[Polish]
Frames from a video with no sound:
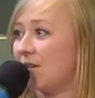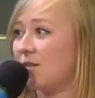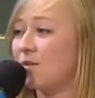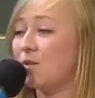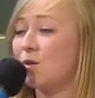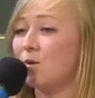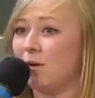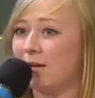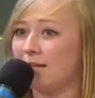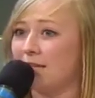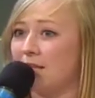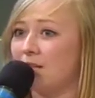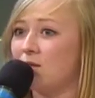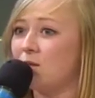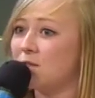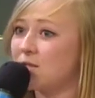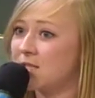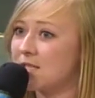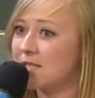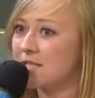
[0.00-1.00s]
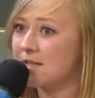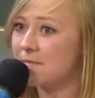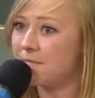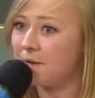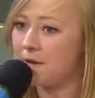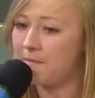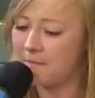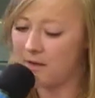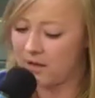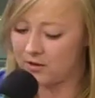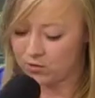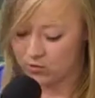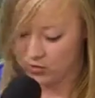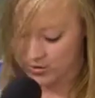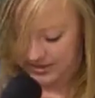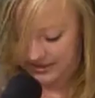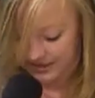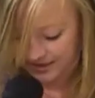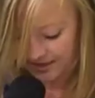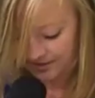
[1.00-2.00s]
dokładnie. Noc Stepapa już
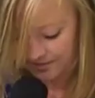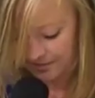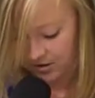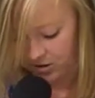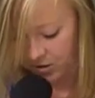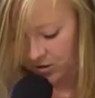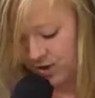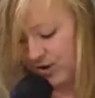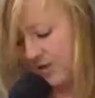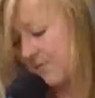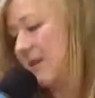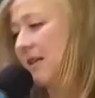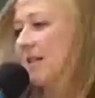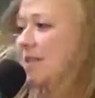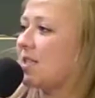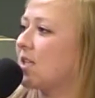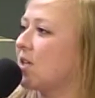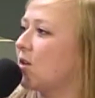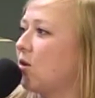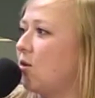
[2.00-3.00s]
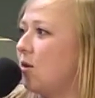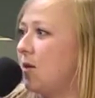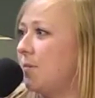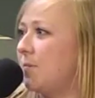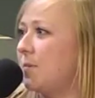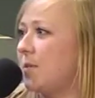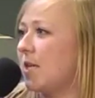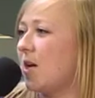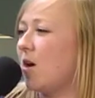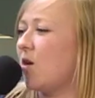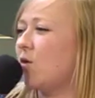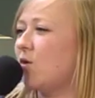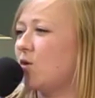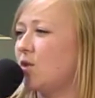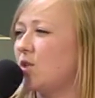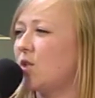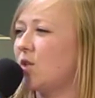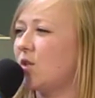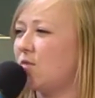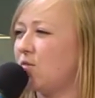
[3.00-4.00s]
zagramy 18 lipca o
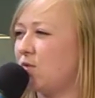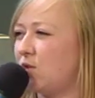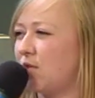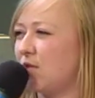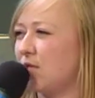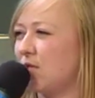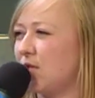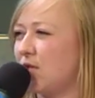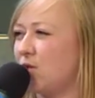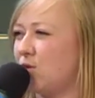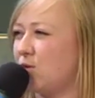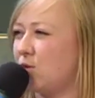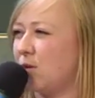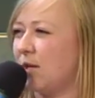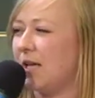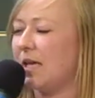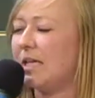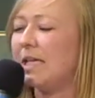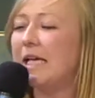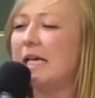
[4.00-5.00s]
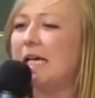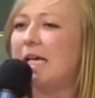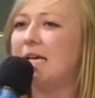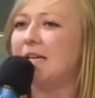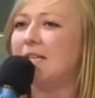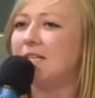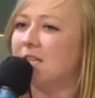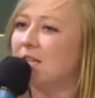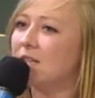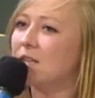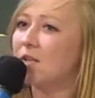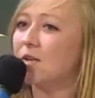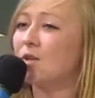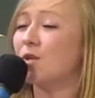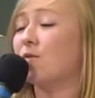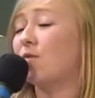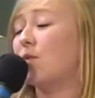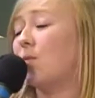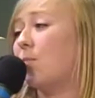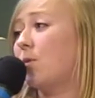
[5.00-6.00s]
godzinie 22. Standardowo
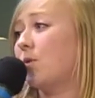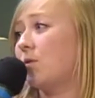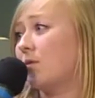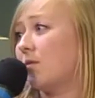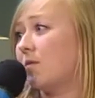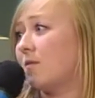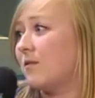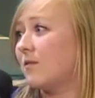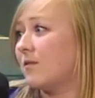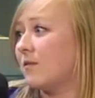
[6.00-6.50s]
Tam jest do 5